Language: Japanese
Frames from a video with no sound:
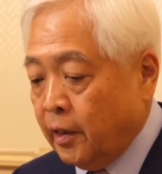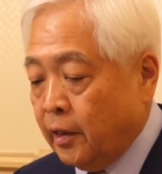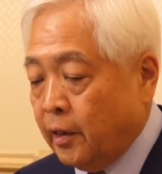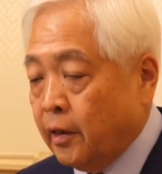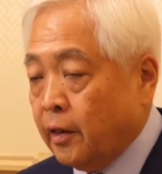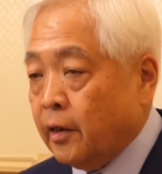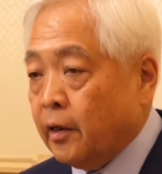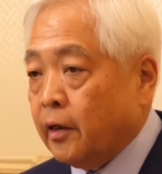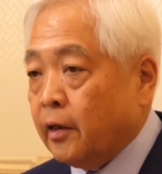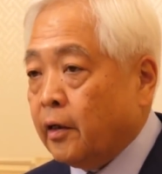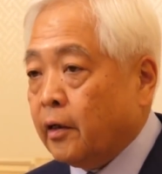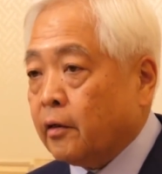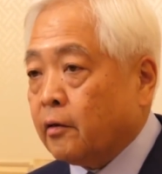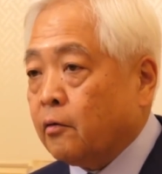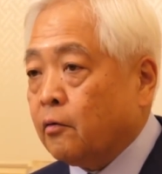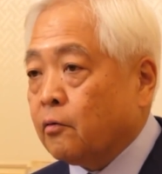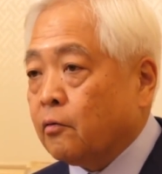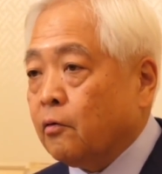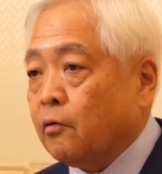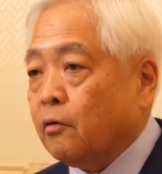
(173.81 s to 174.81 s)
えー、
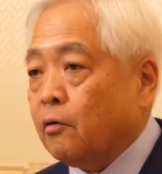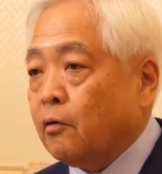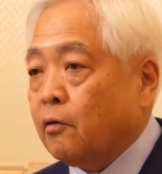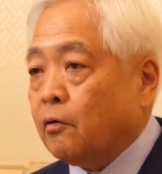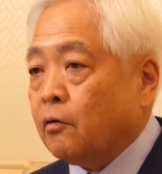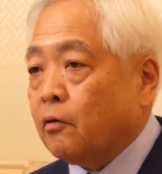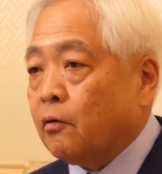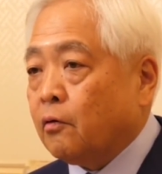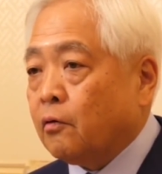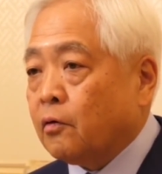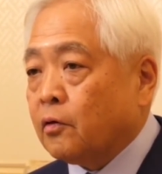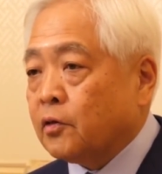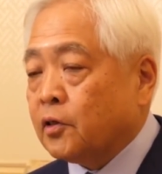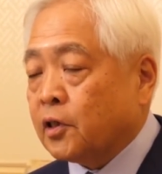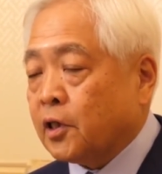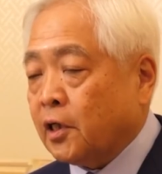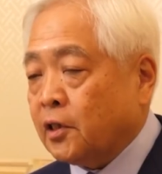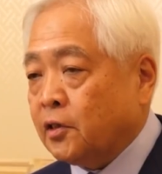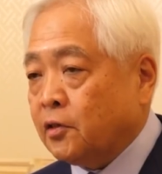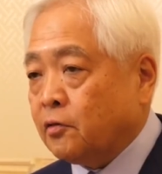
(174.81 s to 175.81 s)
この
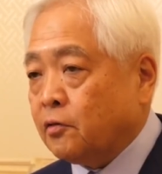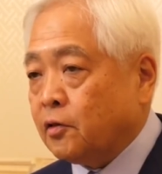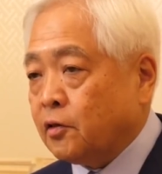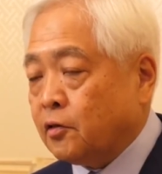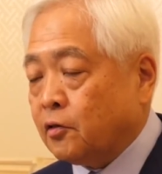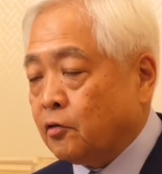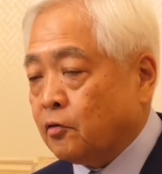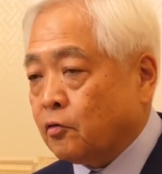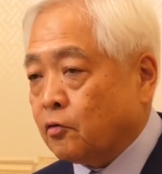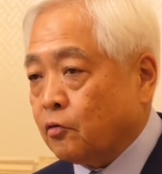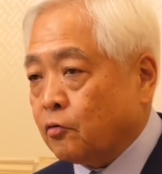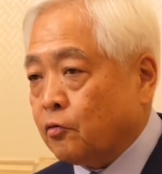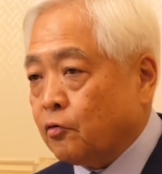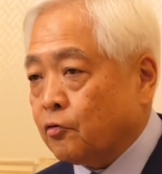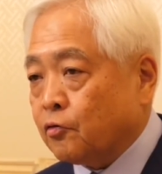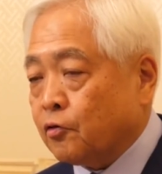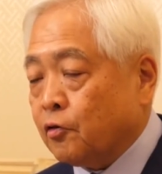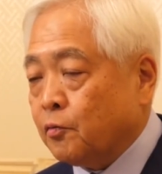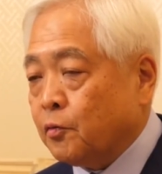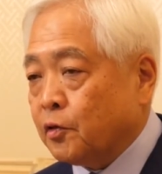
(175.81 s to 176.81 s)
地下室にずっと
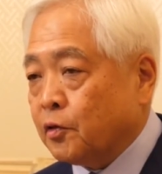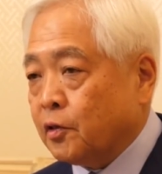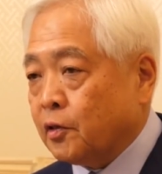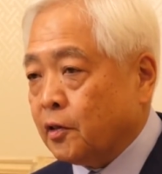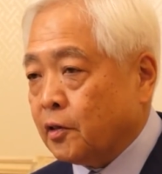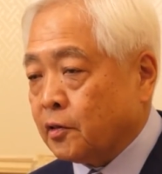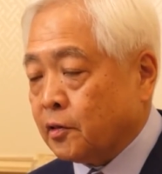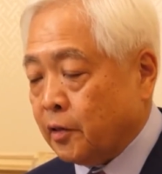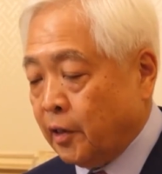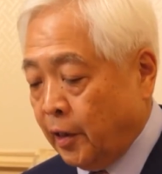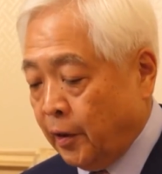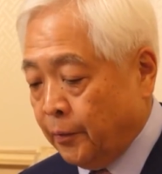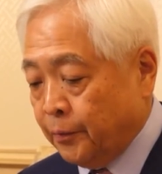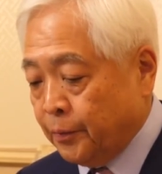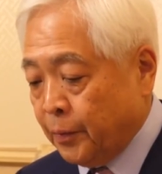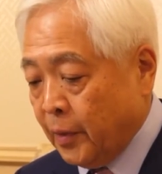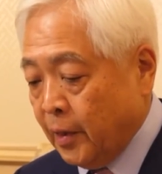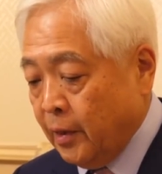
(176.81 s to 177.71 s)
閉じこもってですね、